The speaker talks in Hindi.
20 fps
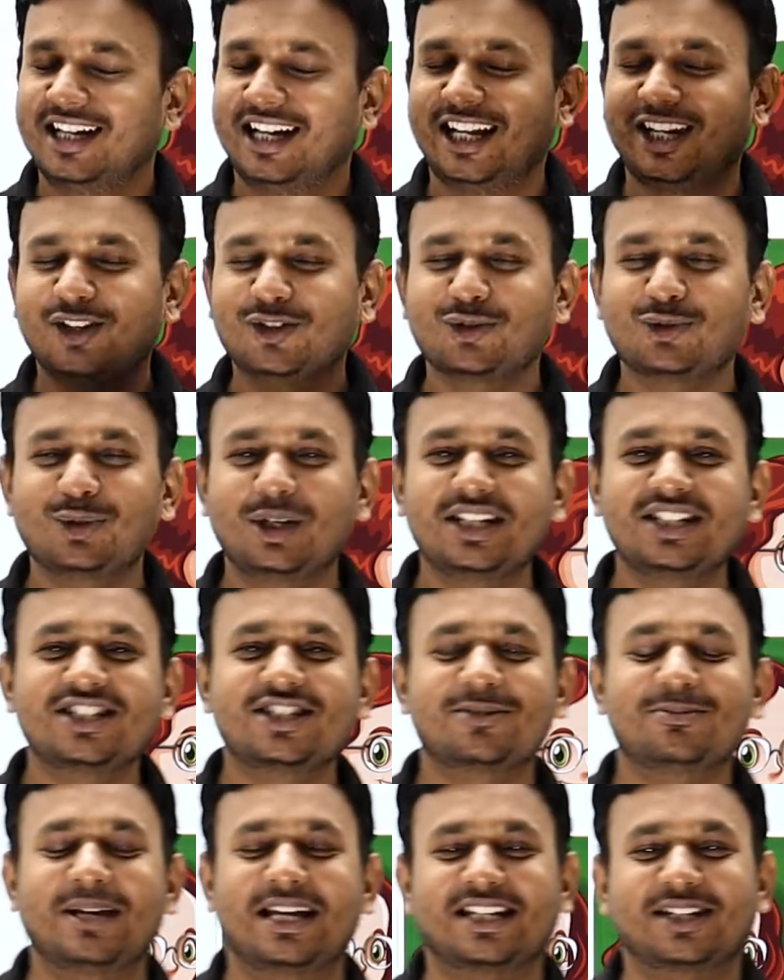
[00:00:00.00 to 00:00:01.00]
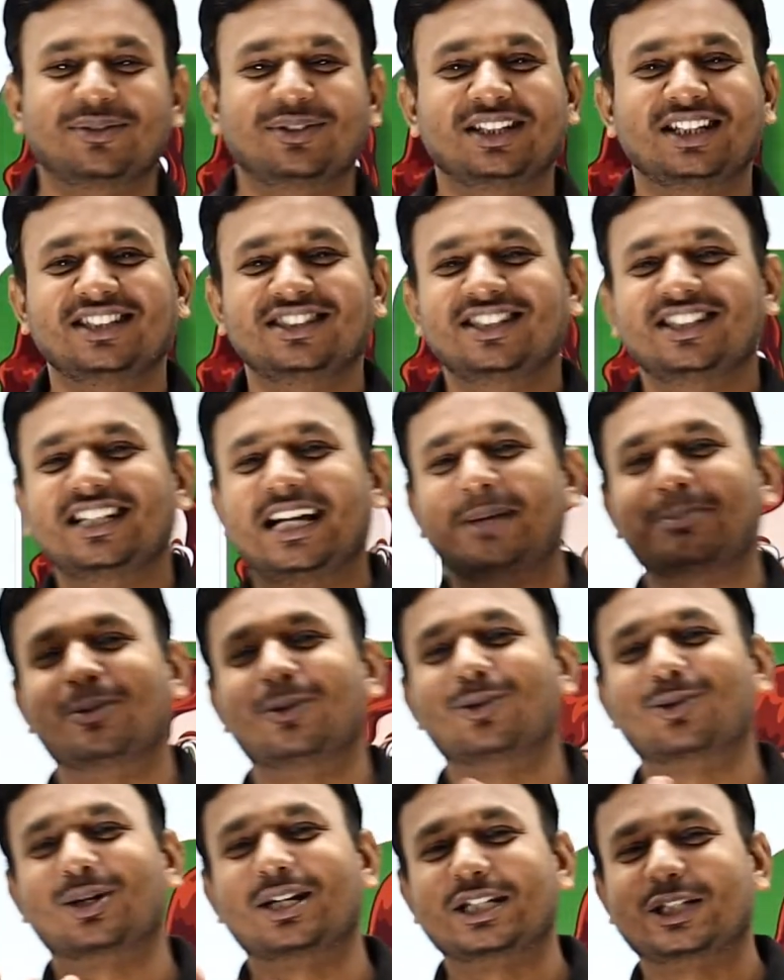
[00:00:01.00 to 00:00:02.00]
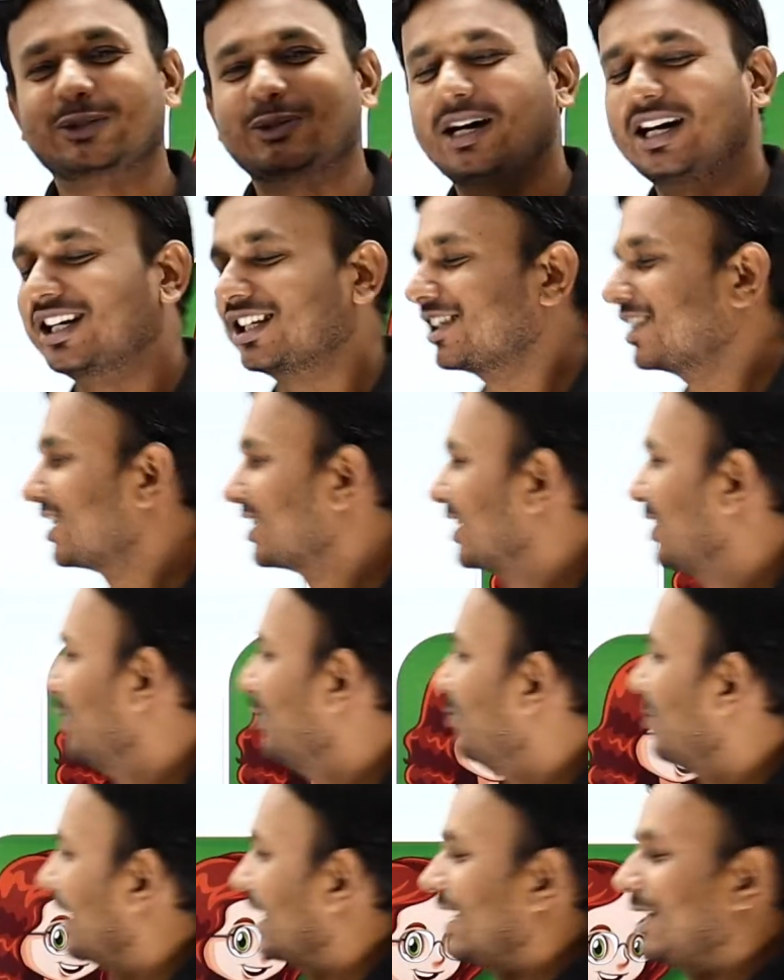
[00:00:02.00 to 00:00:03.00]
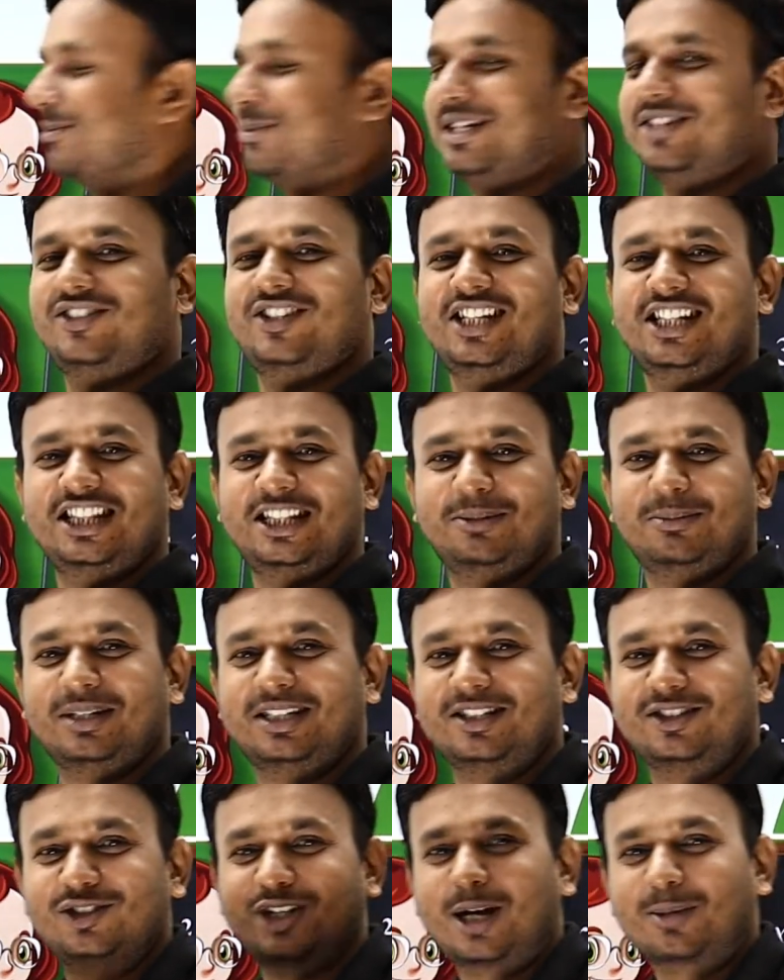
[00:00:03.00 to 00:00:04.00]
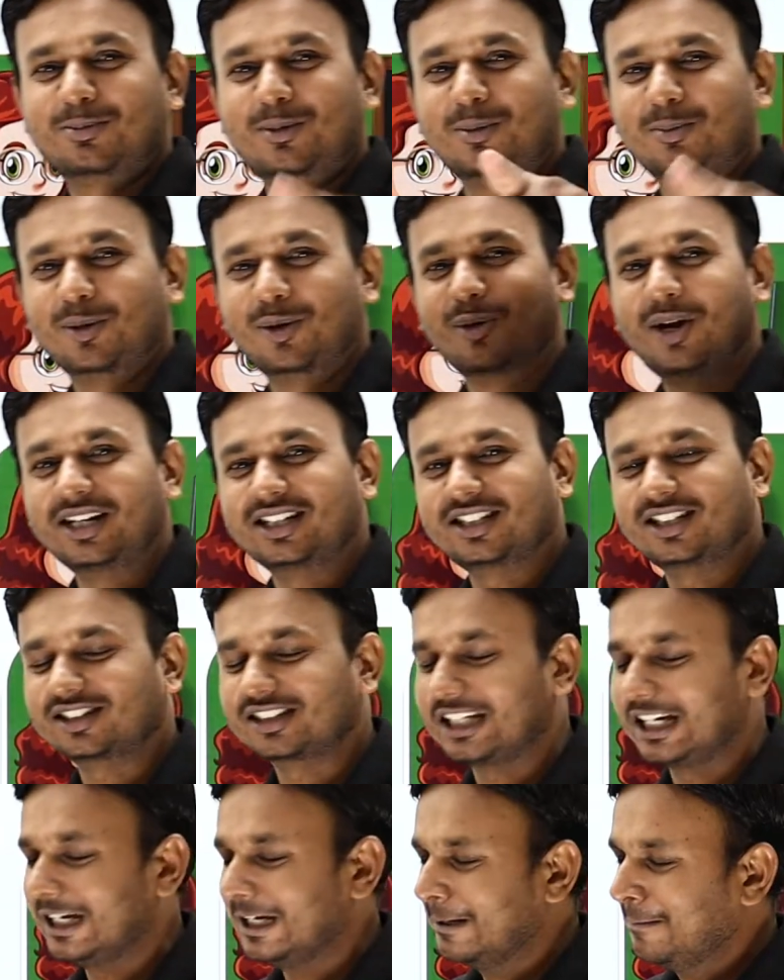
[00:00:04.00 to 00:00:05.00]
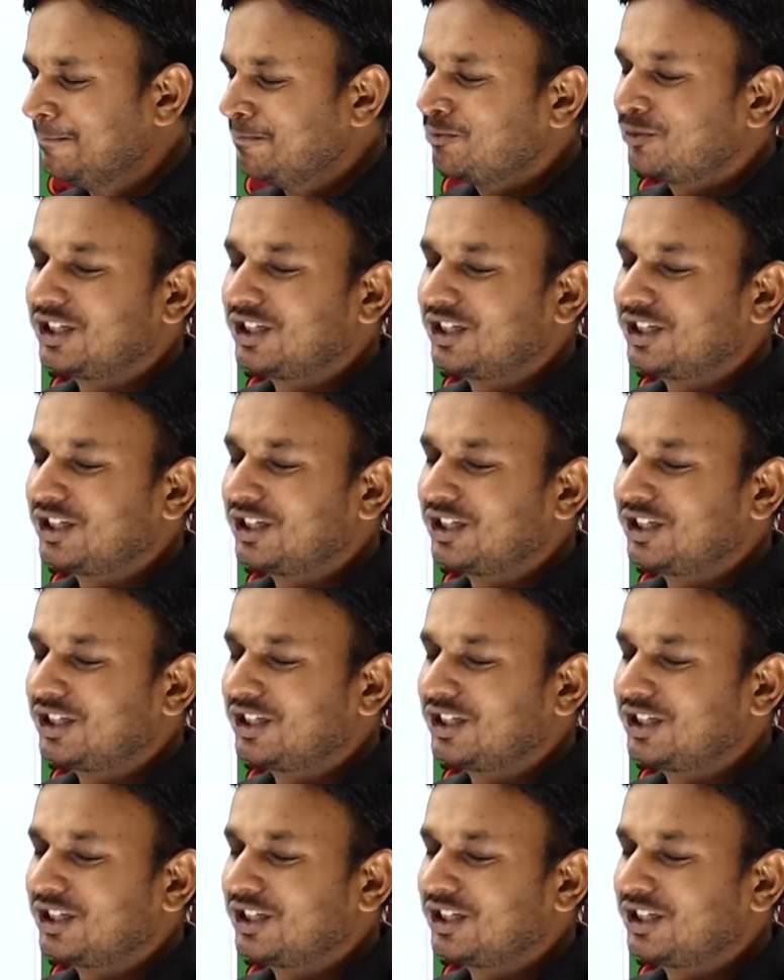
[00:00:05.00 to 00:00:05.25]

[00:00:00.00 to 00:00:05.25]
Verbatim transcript: हेलो स्टूडेंट्स मैं रवि रंजन आप लोगों का स्वागत करता हूं मैनेजमेंट हिंदी में जो आपको प्रोवाइड करता है